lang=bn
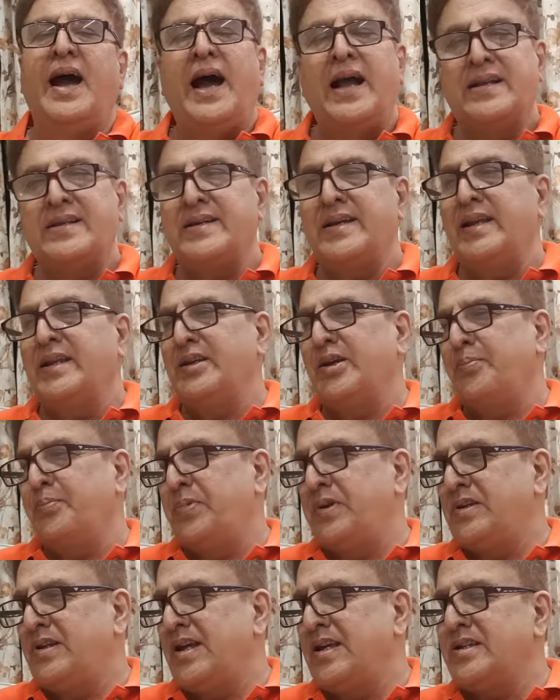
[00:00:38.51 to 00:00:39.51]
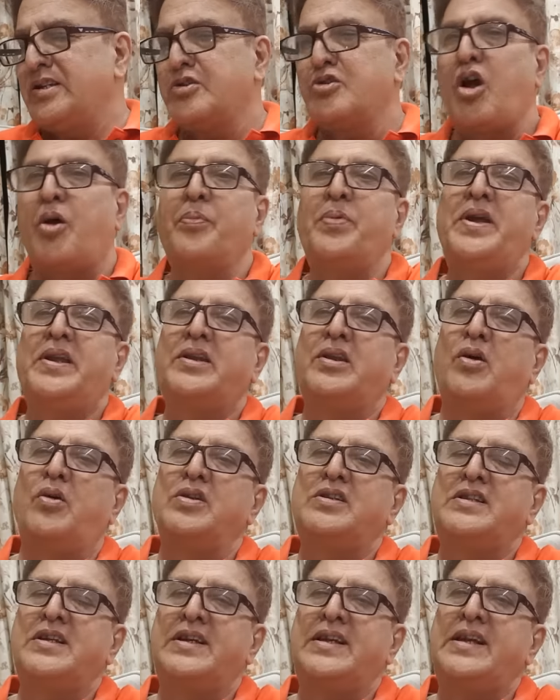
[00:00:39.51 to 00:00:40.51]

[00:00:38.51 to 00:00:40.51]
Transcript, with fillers: আজকে যে বিশেষ টপিকটা হচ্ছে